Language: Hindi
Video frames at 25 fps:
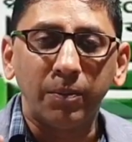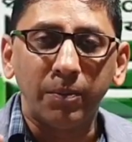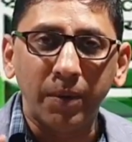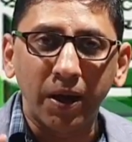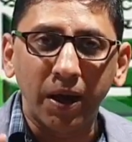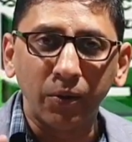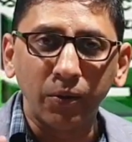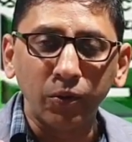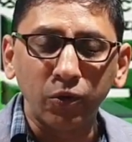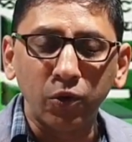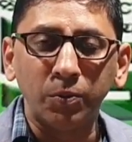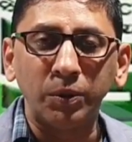
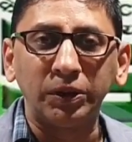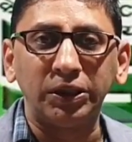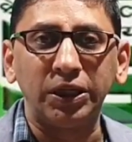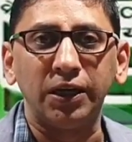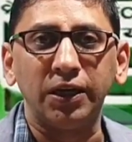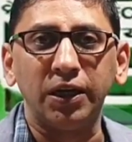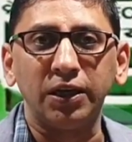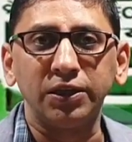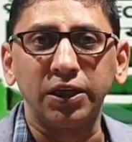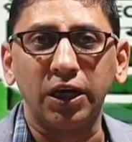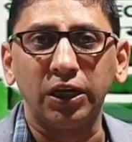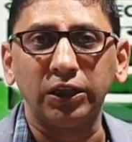मैं उनको
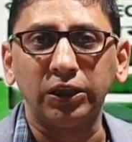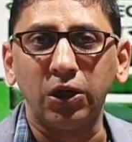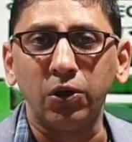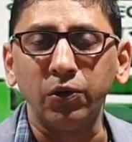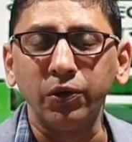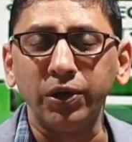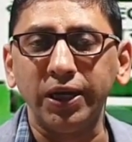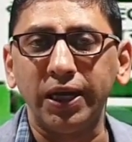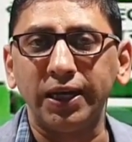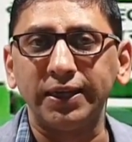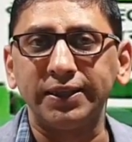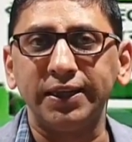बताना चाहता
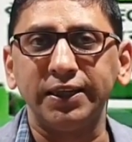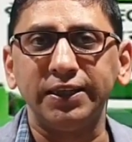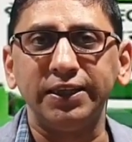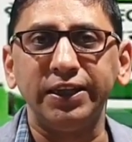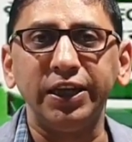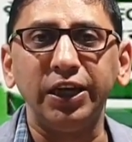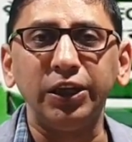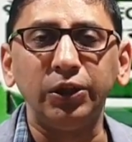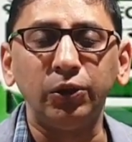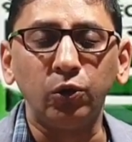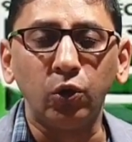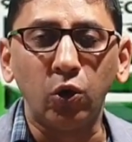हूँ कि एस एस
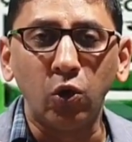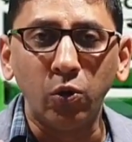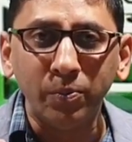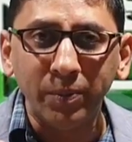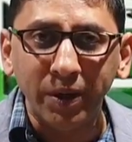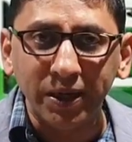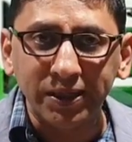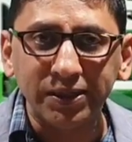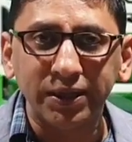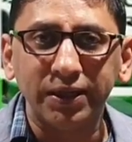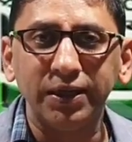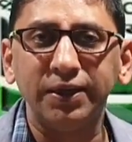सी के दो
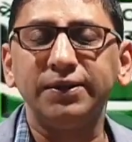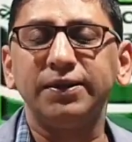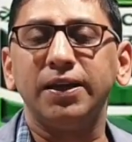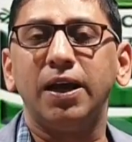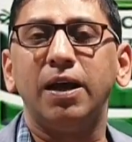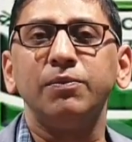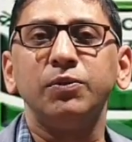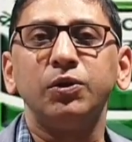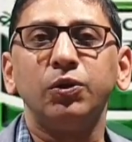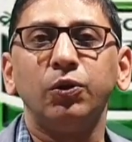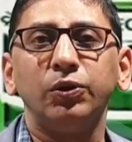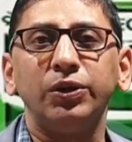मेजर
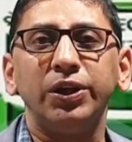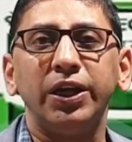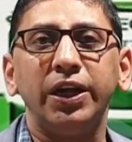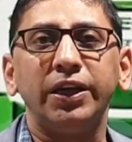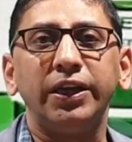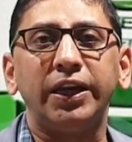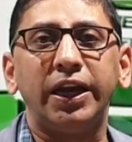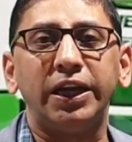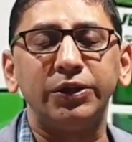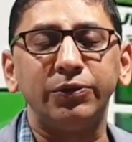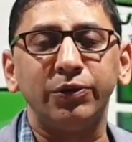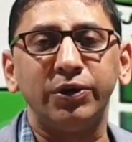एग्ज़ाम्स होते हैं
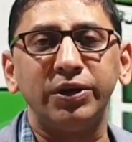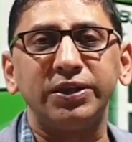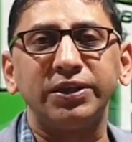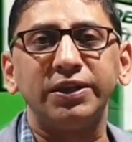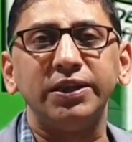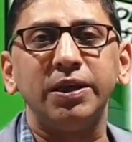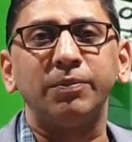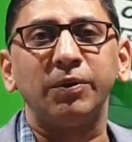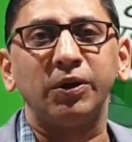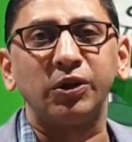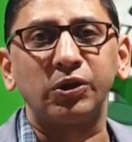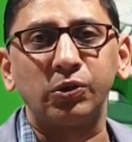ग्रेजुएट्स
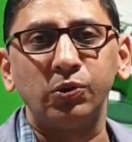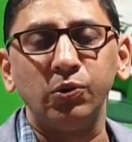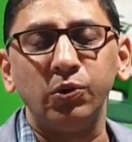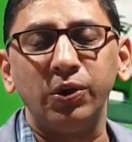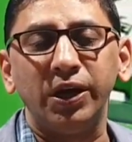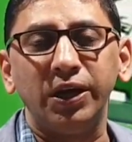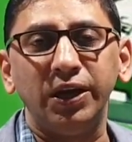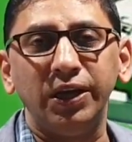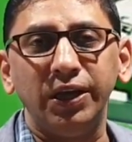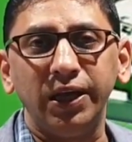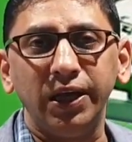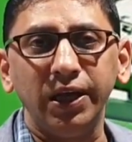या प्लस टू
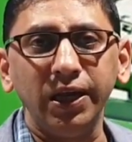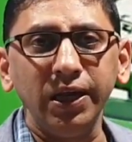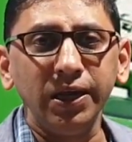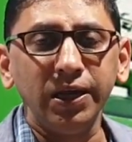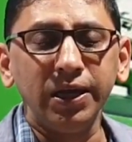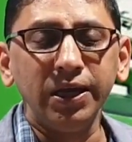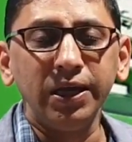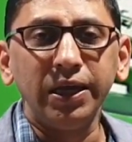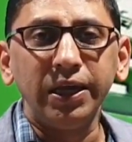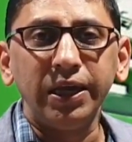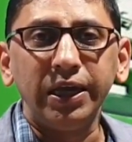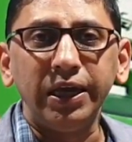के लिए
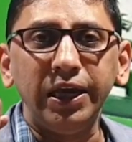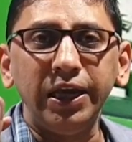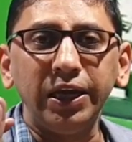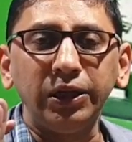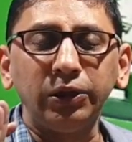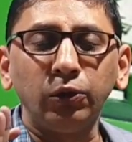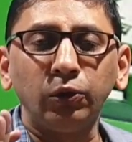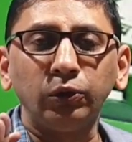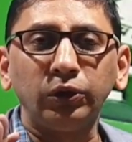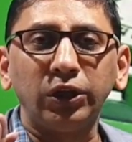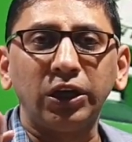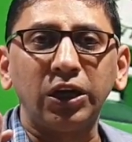
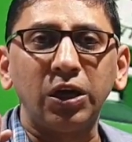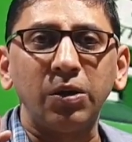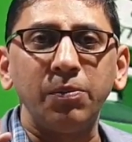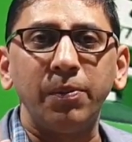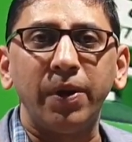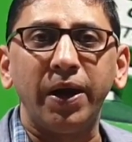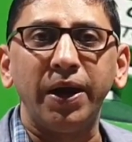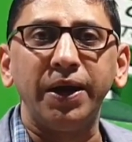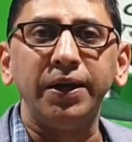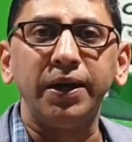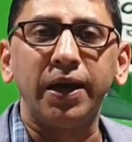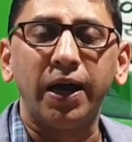एक तो होता है
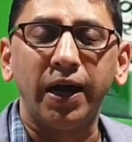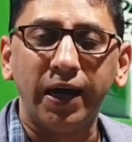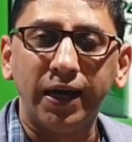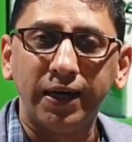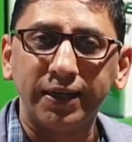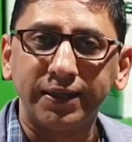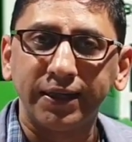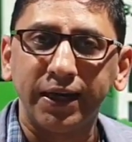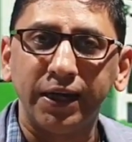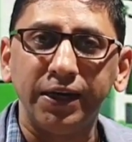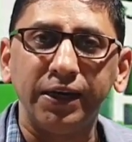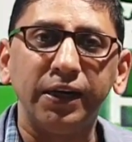कंबाइंड
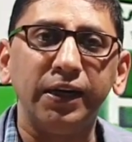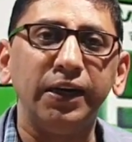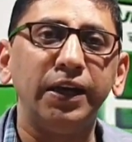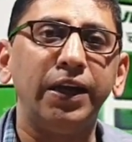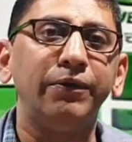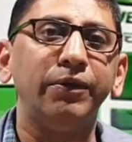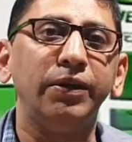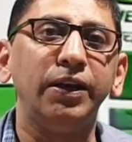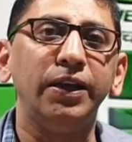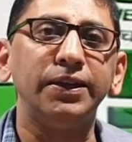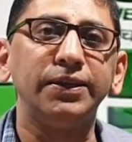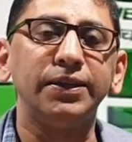हायर सेकेंडरी
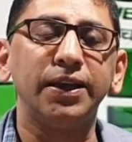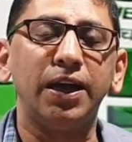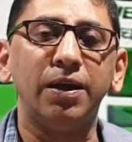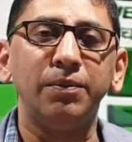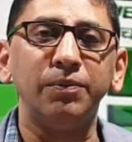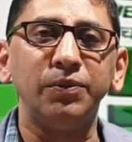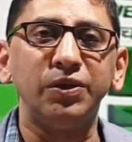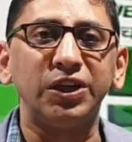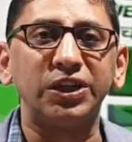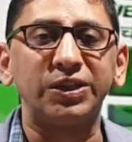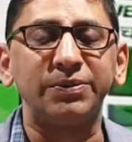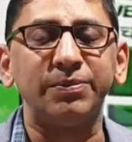लेवल
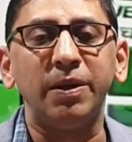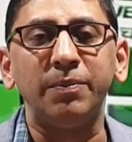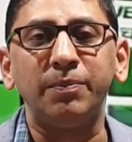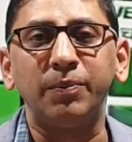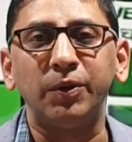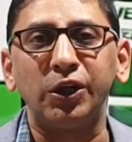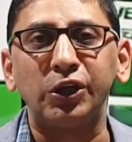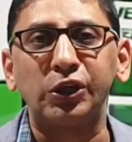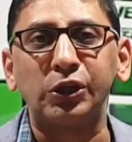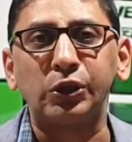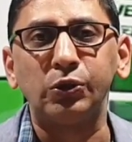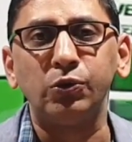एग्ज़ाम जिसमें
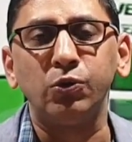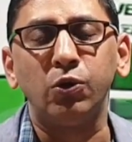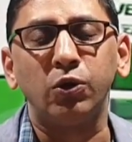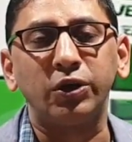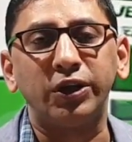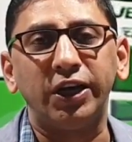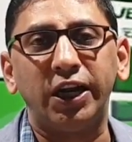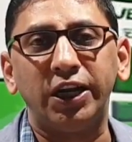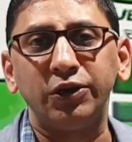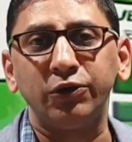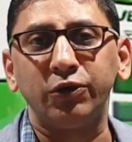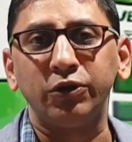प्लस टू और
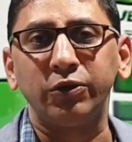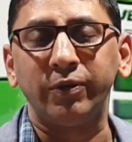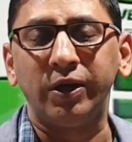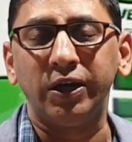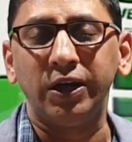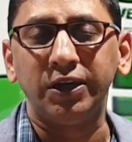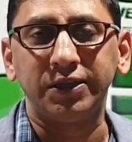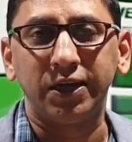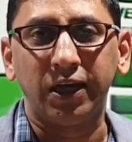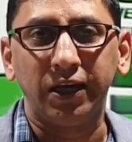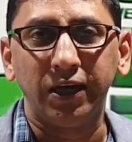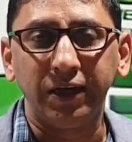ग्रेजुएट
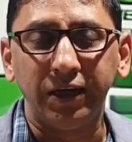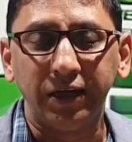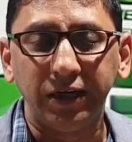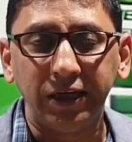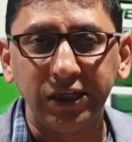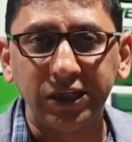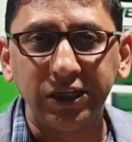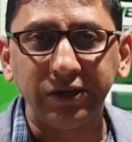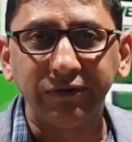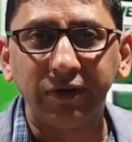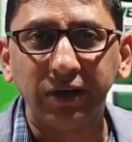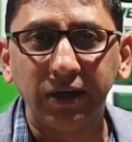वाले सारे
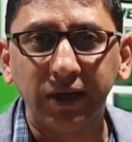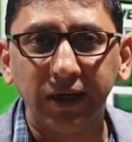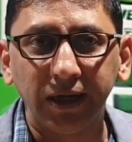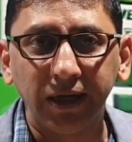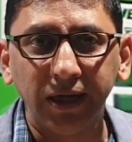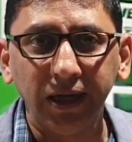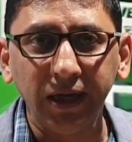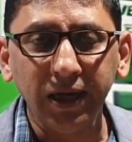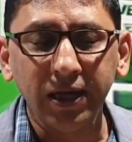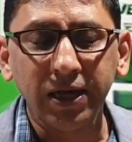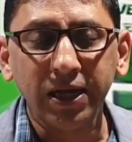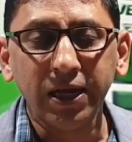एलिजिबल
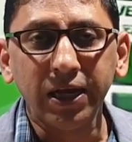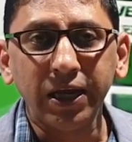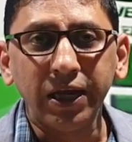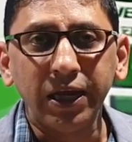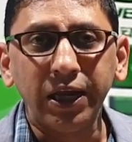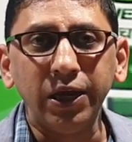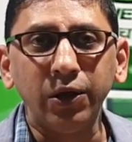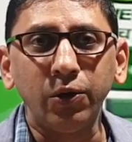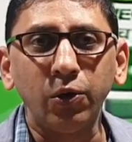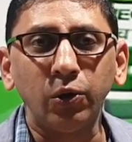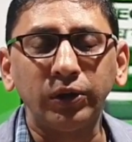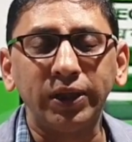हैं
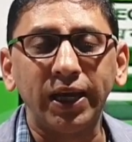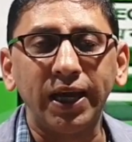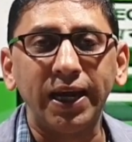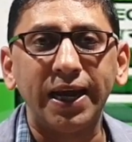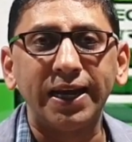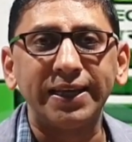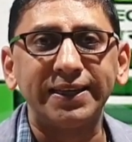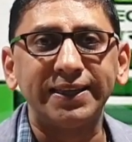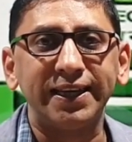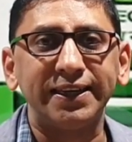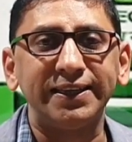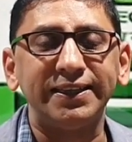एक होता है
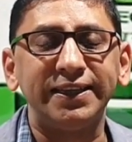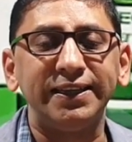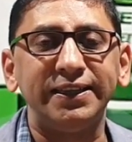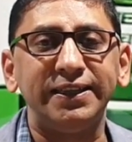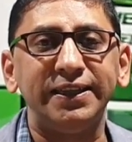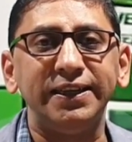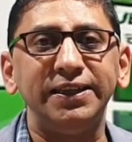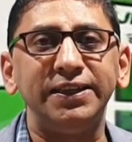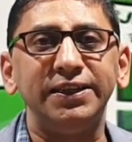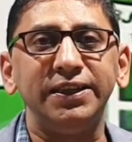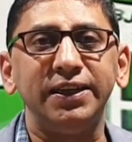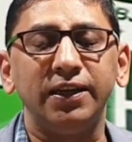एसएससी
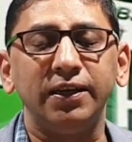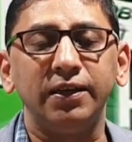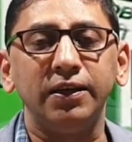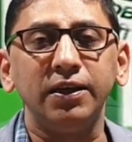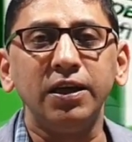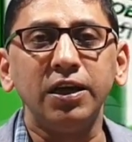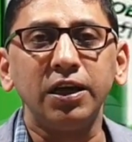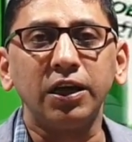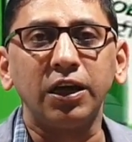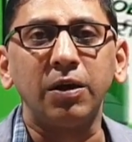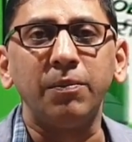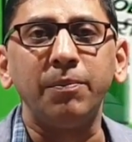सीजीएल
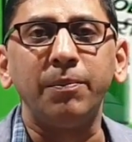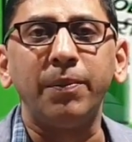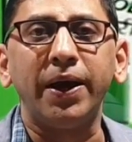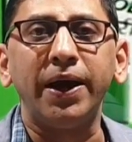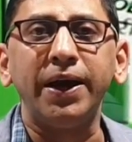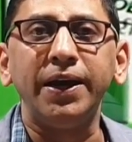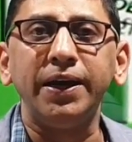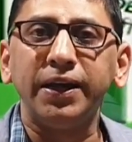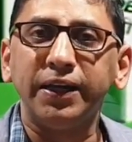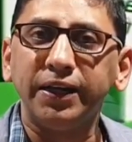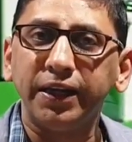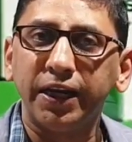
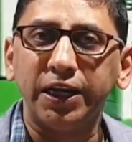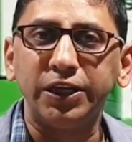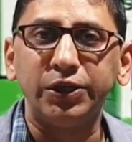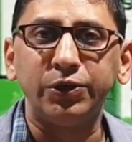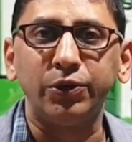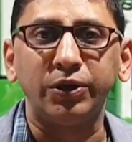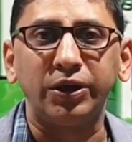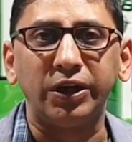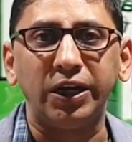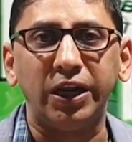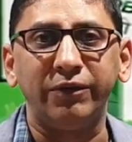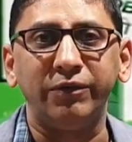कंबाइंड
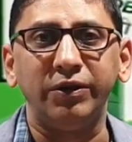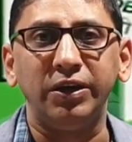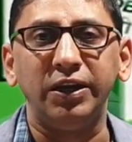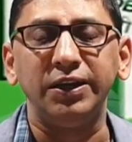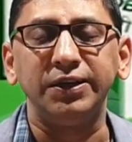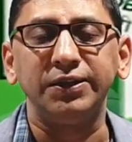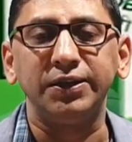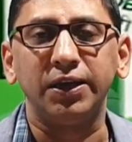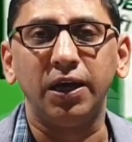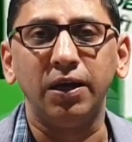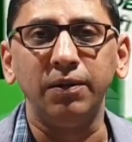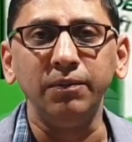ग्रेजुएट लेवल
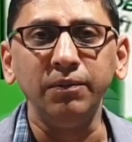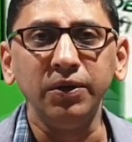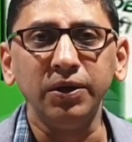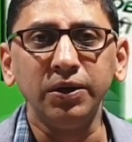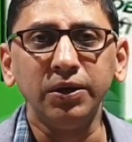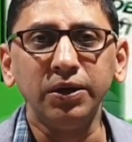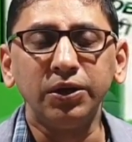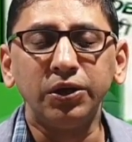एग्जाम